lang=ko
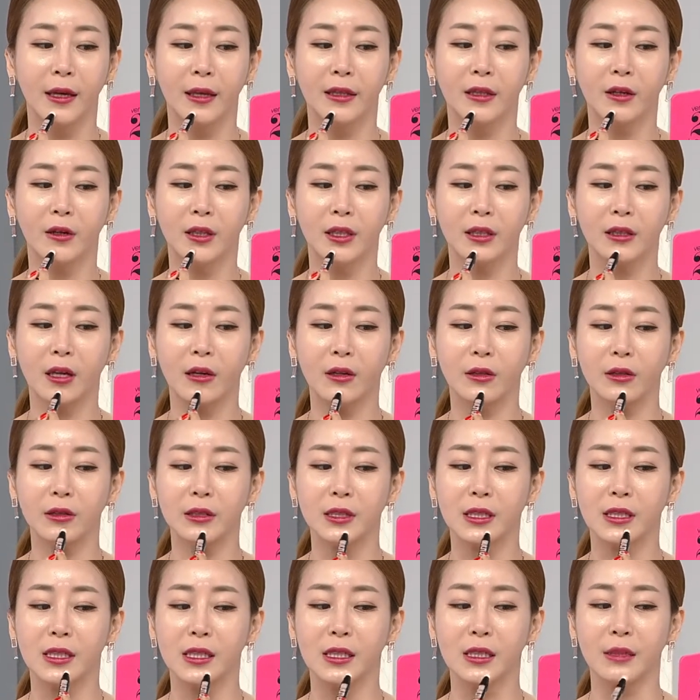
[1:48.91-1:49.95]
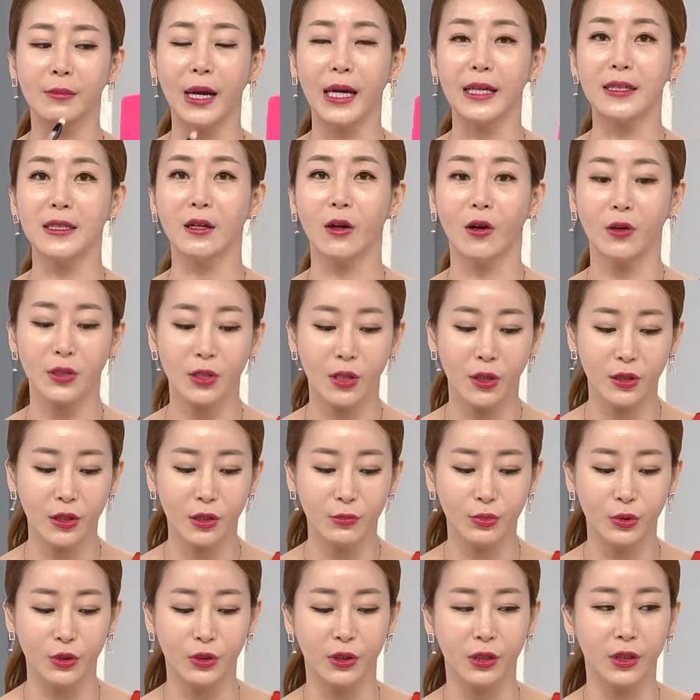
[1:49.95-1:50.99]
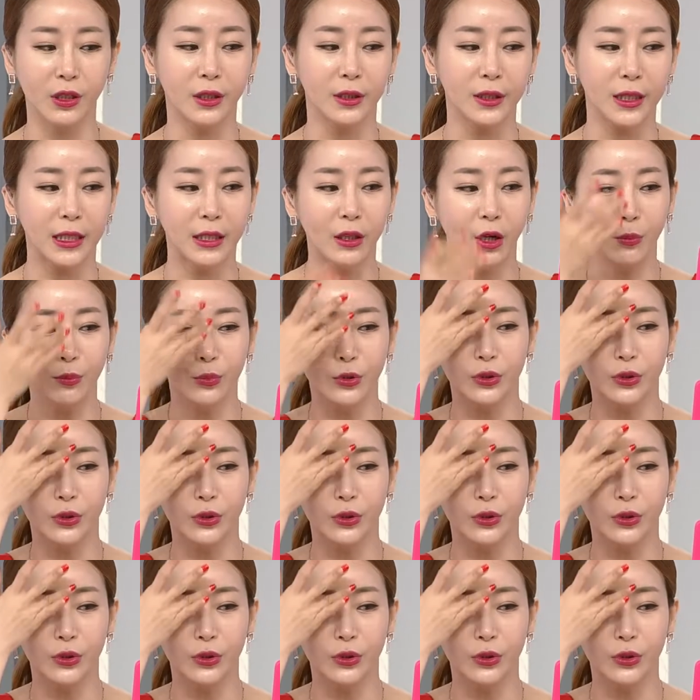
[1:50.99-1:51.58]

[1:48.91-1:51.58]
여기 턱끝이 많이 꺼져 있는 분들은 이런 오.